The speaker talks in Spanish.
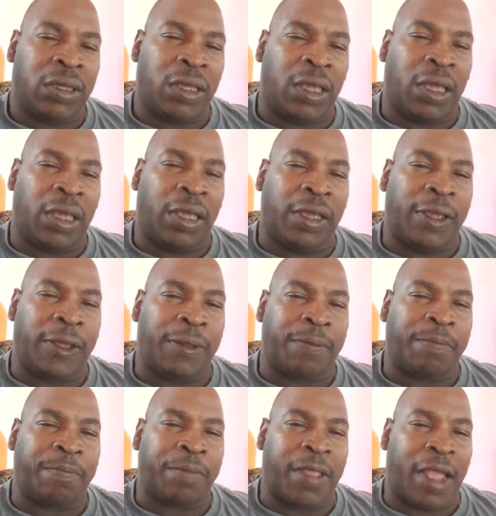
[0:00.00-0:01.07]
Eh,
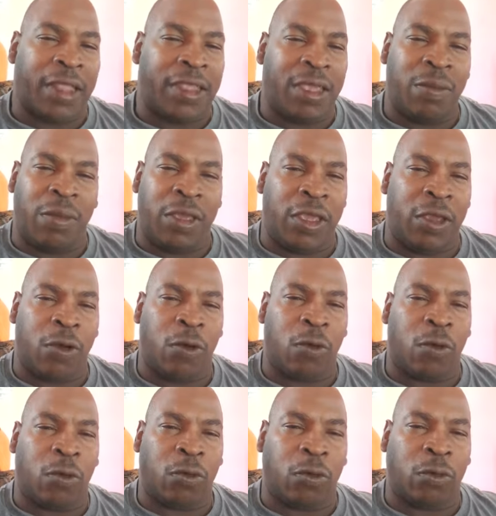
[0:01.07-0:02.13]
allí mi
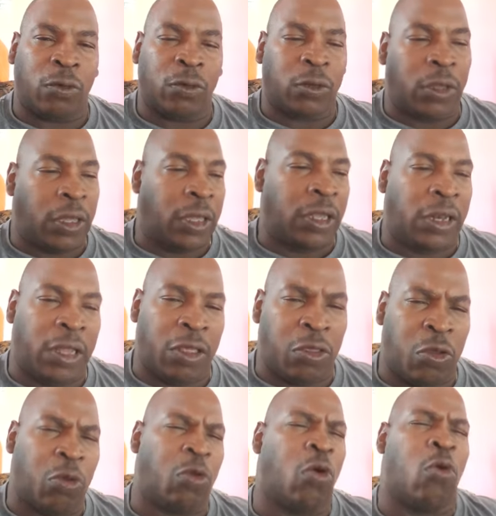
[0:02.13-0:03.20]
hijo eh, le
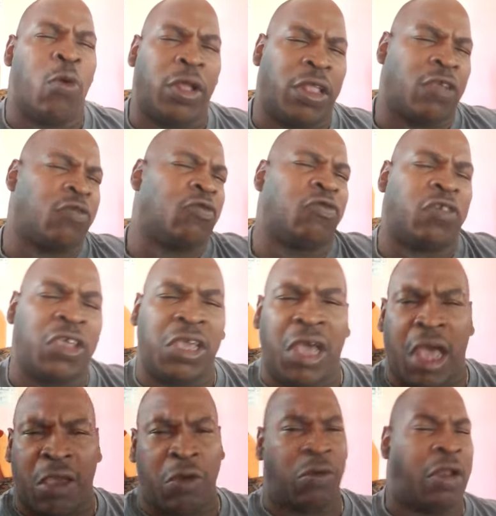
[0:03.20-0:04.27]
dio unos juguetes a su
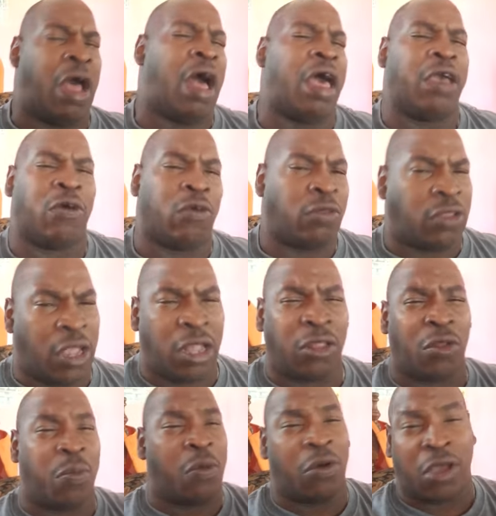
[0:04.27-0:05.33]
silla, yo nada de
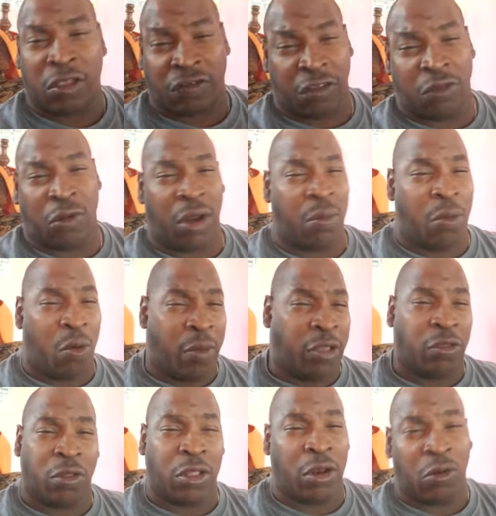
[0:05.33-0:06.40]
contento porque ese no era el
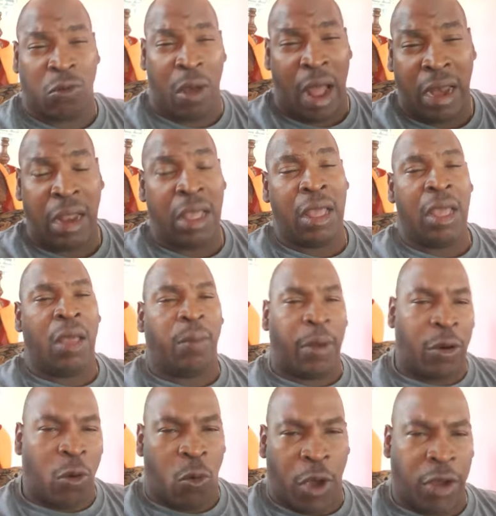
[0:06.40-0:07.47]
momento ni el lugar,
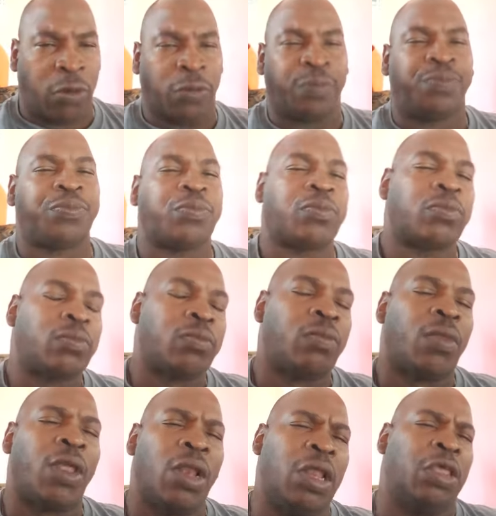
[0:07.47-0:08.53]
pero bueno,
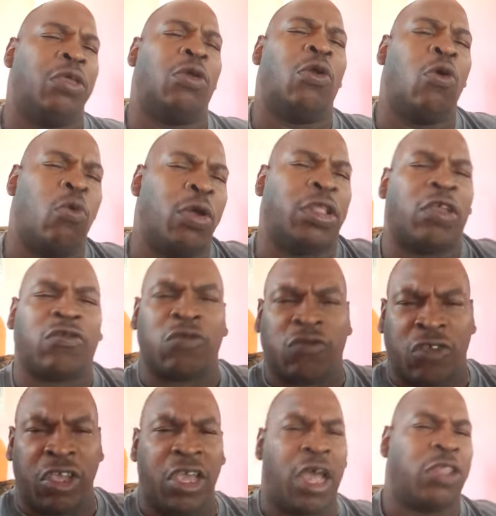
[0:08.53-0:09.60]
le dio los juguetes a su
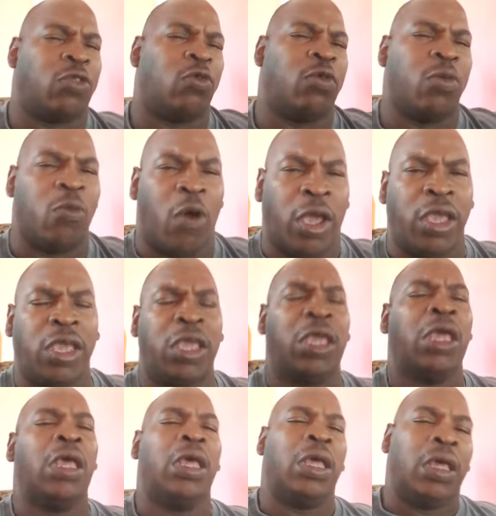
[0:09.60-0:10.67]
silla, estuvimos ahí
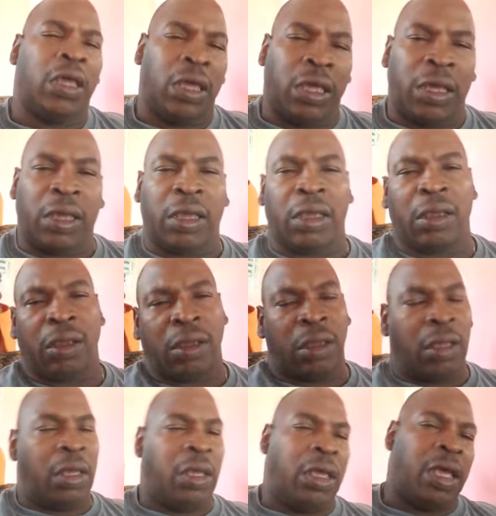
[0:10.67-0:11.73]
eh,
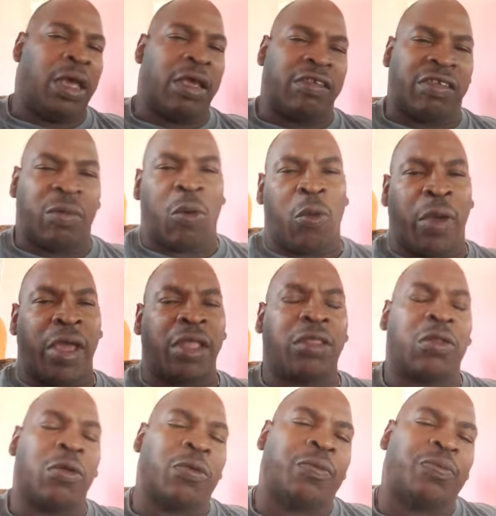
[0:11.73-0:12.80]
en ese
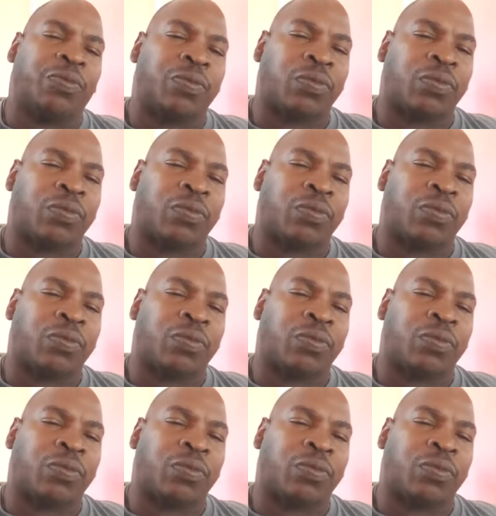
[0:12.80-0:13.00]
momento